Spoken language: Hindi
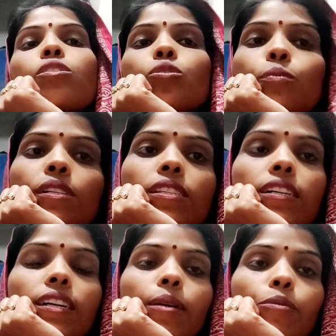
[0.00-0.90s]
सो so, बस
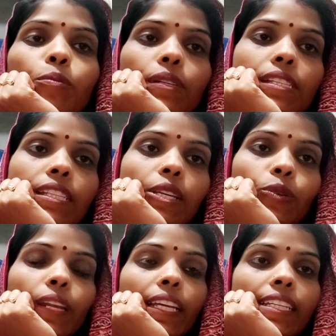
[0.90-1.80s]
अगर आपको पसंद आए
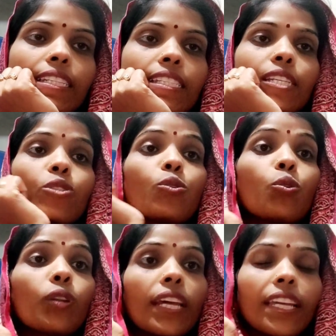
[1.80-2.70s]
तो लाइक कीजिए जो
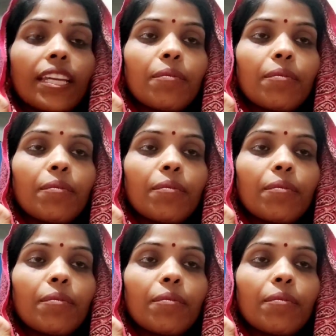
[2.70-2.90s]
लोग नए